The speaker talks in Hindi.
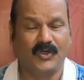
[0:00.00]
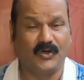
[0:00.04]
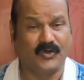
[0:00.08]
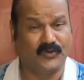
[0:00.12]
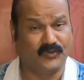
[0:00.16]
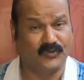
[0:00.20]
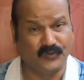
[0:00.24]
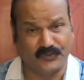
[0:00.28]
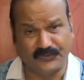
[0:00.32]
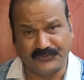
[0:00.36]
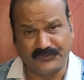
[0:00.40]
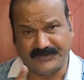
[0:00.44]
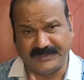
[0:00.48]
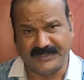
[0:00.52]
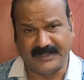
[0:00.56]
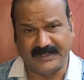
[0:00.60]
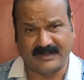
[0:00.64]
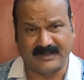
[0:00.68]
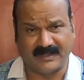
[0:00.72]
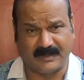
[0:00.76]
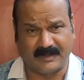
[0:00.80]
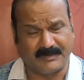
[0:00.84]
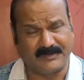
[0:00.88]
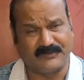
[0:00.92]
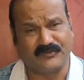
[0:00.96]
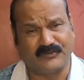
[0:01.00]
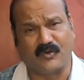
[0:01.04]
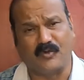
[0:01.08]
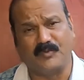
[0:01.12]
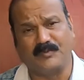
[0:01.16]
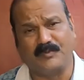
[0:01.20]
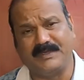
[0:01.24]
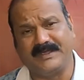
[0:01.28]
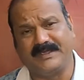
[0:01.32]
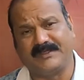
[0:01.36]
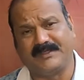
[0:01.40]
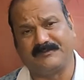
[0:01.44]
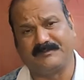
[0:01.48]
और दोस्ती एक कवर सॉन्ग
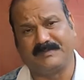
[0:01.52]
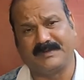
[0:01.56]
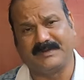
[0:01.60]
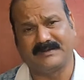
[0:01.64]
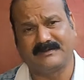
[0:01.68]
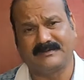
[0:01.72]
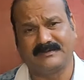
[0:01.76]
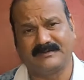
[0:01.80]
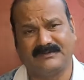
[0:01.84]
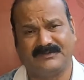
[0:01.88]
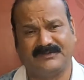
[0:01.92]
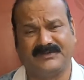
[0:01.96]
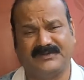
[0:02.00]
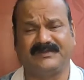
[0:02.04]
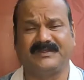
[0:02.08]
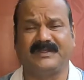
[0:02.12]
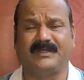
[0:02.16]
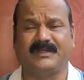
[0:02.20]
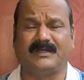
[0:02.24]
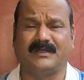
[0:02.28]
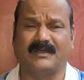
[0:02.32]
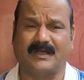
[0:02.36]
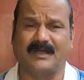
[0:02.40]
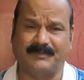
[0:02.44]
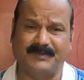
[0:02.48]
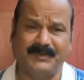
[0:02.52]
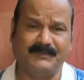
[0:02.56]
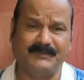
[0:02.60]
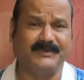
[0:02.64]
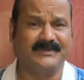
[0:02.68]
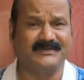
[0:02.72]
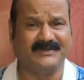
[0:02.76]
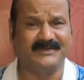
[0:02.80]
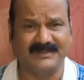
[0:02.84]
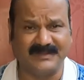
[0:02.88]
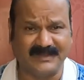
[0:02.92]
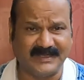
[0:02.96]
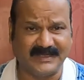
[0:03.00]
भी है इस पर जिसे काफ़ी
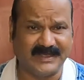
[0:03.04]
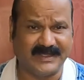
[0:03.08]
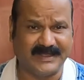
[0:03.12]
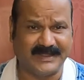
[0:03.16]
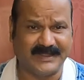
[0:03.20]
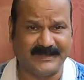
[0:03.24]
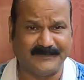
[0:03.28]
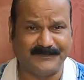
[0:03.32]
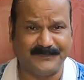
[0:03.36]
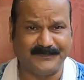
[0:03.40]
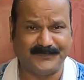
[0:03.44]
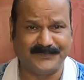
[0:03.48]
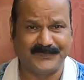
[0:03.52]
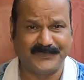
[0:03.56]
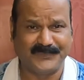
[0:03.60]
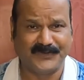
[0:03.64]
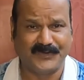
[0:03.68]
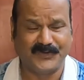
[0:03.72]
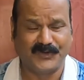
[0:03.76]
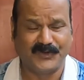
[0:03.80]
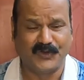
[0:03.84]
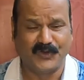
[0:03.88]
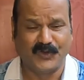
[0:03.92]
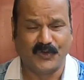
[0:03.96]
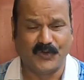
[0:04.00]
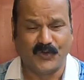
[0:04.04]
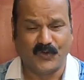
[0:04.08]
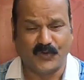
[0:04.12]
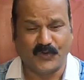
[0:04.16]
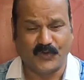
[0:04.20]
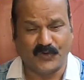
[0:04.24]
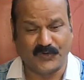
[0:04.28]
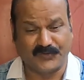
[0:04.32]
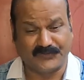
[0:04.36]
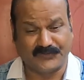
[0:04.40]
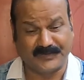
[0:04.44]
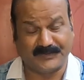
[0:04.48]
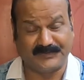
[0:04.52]
पसंद किया गया
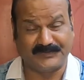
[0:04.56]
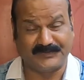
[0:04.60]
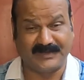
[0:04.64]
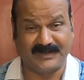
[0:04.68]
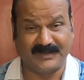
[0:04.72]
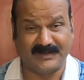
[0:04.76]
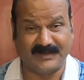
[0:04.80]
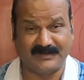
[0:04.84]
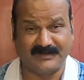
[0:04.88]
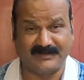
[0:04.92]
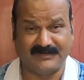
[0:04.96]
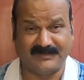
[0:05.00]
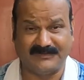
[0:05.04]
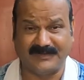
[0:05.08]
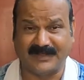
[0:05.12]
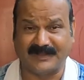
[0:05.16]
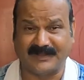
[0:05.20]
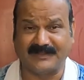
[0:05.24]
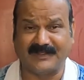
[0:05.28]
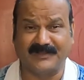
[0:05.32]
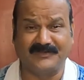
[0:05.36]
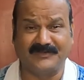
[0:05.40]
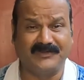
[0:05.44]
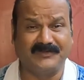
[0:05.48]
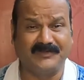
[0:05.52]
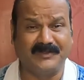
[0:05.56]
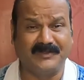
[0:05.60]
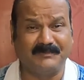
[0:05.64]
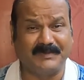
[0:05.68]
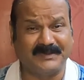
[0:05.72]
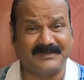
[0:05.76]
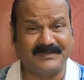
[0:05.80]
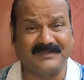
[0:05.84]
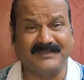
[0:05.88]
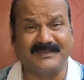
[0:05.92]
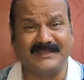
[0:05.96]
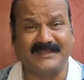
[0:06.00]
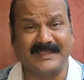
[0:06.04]
और सबसे ज़्यादा जिसे
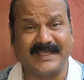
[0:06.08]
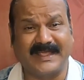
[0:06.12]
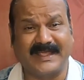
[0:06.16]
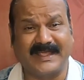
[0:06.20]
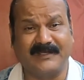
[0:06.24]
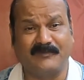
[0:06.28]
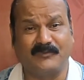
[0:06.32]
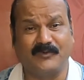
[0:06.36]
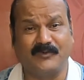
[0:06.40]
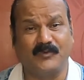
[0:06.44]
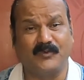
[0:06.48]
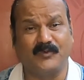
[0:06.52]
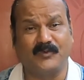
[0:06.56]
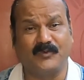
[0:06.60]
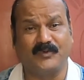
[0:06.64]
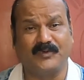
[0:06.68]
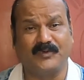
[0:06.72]
पसंद किया है वो